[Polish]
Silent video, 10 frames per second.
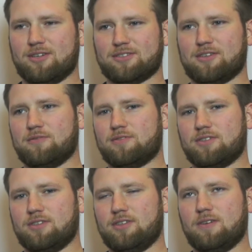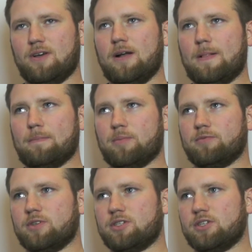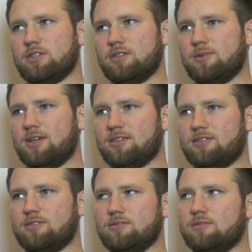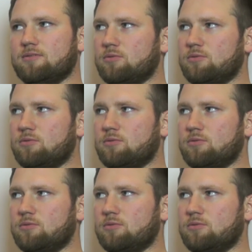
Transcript: Laskowski, mam 27 lat,